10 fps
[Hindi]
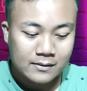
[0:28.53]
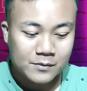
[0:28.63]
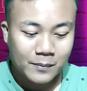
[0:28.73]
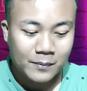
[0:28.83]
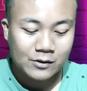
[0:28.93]
सबसे
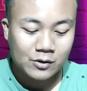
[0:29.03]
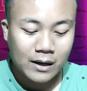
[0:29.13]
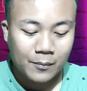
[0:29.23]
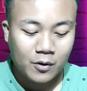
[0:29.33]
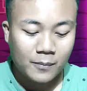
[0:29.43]
पहले जो है
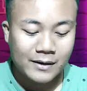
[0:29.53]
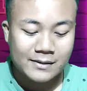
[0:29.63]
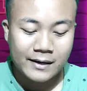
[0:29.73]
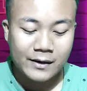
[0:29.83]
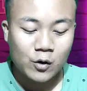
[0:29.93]
आपको अपना
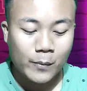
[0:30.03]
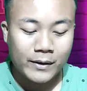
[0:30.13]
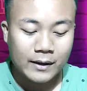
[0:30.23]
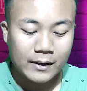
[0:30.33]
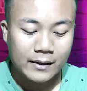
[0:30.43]
सेटिंग ओपन
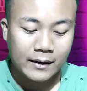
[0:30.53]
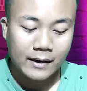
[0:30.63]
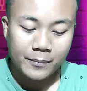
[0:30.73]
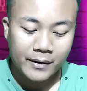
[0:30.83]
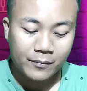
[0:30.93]
कर लेना है
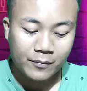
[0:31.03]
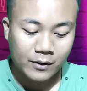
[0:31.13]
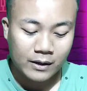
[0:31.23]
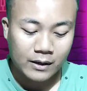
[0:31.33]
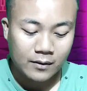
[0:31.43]
अपने फोन
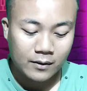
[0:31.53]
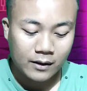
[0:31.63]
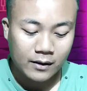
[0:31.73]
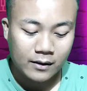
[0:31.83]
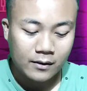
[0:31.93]
का ओके
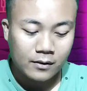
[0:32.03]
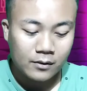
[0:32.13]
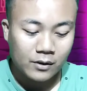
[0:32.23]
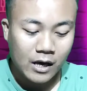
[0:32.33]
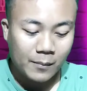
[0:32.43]

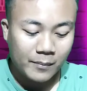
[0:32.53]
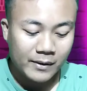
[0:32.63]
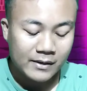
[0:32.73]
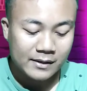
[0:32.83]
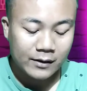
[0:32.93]
तो यहाँ पर
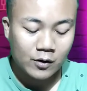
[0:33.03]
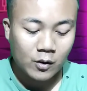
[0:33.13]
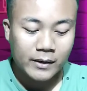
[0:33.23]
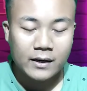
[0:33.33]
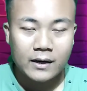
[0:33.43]
मैंने सेटिंग
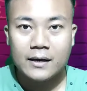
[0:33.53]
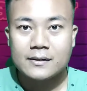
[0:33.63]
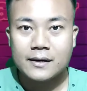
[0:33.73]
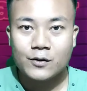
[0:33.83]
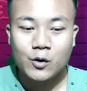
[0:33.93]
ओपन कर लिया
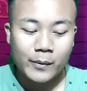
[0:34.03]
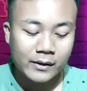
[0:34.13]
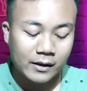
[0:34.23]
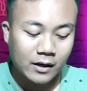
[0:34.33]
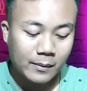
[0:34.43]
सेटिंग ओपन
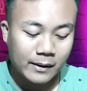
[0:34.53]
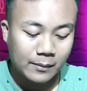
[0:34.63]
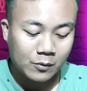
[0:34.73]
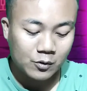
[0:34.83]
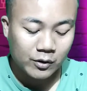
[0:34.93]
करने के बाद
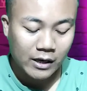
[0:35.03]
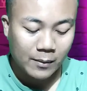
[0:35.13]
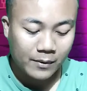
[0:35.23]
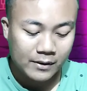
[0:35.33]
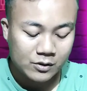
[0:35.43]
आपको जो है यहाँ
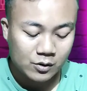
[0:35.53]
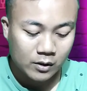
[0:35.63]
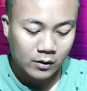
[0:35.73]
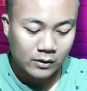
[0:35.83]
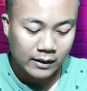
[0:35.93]
पर स्क्रॉल
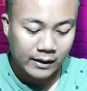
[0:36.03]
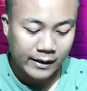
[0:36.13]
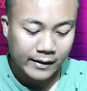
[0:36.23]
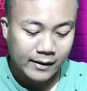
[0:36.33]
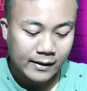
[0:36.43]
डाउन करना
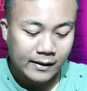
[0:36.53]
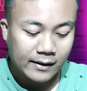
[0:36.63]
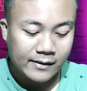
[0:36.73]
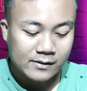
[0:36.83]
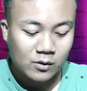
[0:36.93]
है
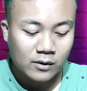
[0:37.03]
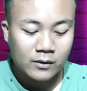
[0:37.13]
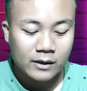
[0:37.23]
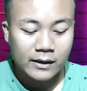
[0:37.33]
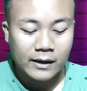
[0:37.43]
इसको डाउन
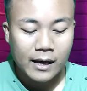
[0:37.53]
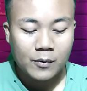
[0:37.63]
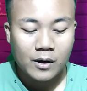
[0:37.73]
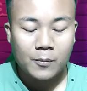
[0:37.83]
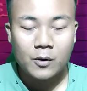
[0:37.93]
करके यहाँ
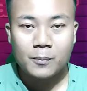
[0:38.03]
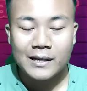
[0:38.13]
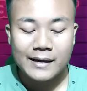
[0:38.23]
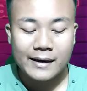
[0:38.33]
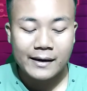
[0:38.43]
पर आपको मिल
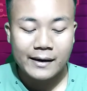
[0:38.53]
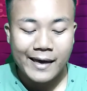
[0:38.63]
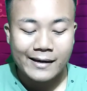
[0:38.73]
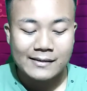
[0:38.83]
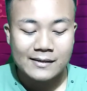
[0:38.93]
जाएगा
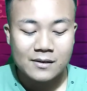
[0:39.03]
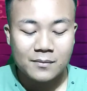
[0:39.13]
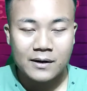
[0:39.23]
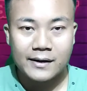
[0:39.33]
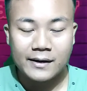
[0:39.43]

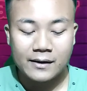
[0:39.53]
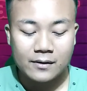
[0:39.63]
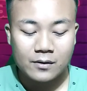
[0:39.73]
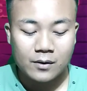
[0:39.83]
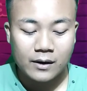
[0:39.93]
एक्सेसिबिलिटी
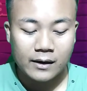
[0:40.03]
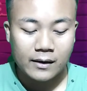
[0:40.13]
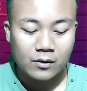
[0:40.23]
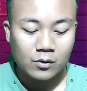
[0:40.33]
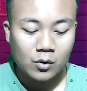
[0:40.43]
ओके
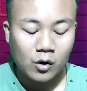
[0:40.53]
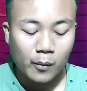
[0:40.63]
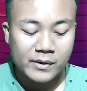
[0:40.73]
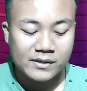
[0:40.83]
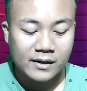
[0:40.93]
तो
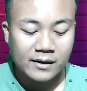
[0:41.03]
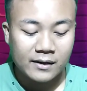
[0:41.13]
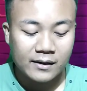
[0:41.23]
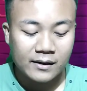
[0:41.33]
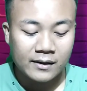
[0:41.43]
होम स्क्रीन का
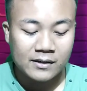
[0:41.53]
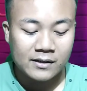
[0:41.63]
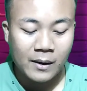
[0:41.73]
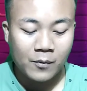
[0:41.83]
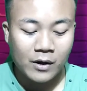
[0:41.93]
ठीक नीचे में
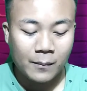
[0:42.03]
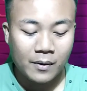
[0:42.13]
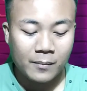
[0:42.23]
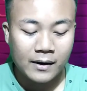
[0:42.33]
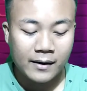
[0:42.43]
आपको यहाँ पर
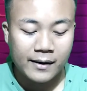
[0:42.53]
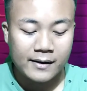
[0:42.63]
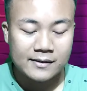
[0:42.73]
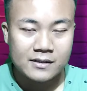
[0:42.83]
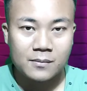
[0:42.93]
मिल रहा है
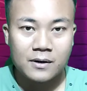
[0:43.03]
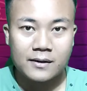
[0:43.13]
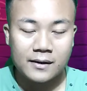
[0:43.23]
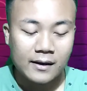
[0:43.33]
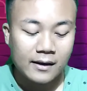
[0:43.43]

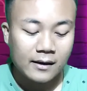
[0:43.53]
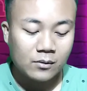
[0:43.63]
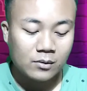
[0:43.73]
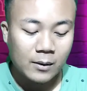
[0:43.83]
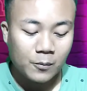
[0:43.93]
एक्सेसिबिलिटी
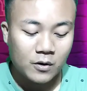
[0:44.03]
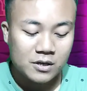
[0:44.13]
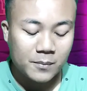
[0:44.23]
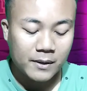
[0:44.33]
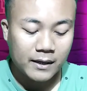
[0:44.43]
तो आपको इसी
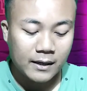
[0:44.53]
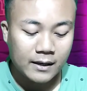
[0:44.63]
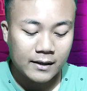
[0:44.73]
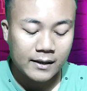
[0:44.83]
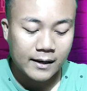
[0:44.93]
पर क्लिक
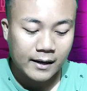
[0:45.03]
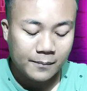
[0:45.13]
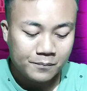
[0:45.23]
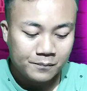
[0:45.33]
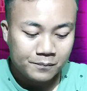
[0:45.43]
कर देना है
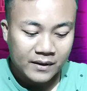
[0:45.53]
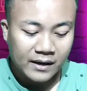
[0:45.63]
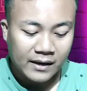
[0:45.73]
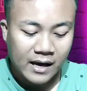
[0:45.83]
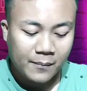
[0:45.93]

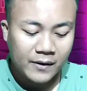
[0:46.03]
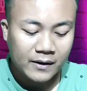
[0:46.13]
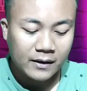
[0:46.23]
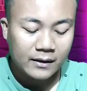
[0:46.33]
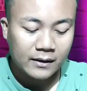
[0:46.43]
यहाँ पर
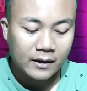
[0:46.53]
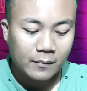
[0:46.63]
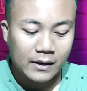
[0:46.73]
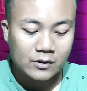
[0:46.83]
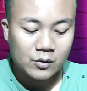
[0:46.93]
क्लिक करने के
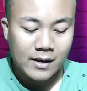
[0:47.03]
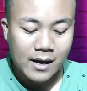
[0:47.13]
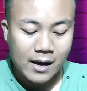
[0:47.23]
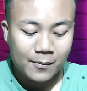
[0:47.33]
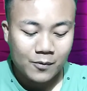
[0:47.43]
बाद जो है
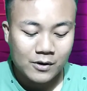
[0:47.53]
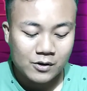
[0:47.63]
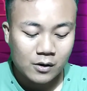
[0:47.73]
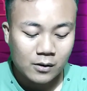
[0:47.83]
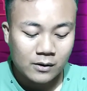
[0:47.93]
आपको
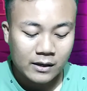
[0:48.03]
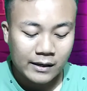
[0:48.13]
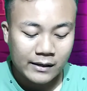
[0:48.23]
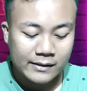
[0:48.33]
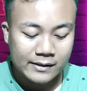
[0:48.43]
स्क्रॉल डाउन करके
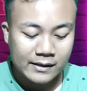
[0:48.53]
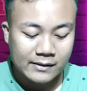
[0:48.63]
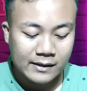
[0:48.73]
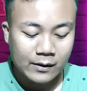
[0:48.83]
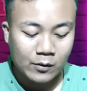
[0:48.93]
नीचे आ
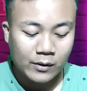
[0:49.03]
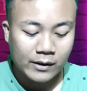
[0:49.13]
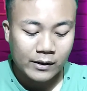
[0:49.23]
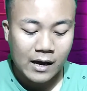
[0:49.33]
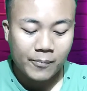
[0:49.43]
जाना है और
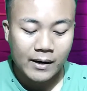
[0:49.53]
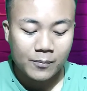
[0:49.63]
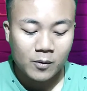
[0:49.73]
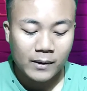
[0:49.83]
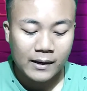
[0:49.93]
यहाँ पर
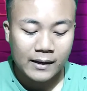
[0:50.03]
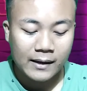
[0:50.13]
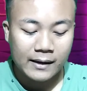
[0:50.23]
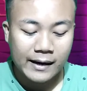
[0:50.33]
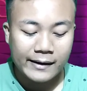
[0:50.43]
आपको मिलेगा
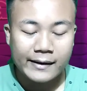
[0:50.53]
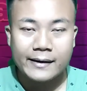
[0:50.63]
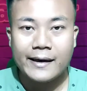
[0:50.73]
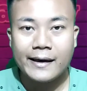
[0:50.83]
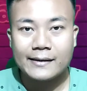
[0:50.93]
गाइडेड
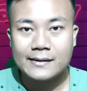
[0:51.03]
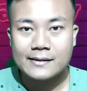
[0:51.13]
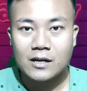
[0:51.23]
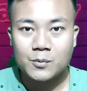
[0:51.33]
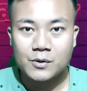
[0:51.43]
एक्सेस
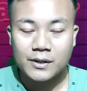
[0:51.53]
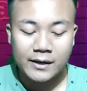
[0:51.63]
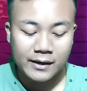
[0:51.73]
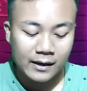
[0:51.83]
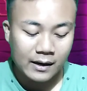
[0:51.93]
का ऑप्शन
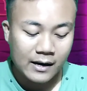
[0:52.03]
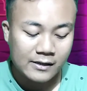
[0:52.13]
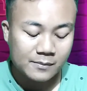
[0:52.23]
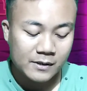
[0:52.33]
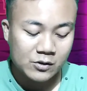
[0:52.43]
देखिए
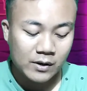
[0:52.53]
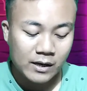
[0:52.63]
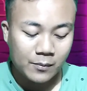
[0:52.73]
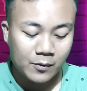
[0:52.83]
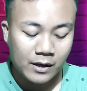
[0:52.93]
लास्ट में जो है
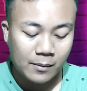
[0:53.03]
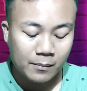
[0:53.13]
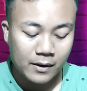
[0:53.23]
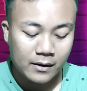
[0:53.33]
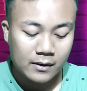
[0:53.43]
आपको यहाँ
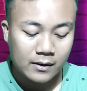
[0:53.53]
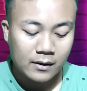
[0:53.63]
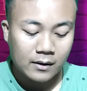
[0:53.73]
पर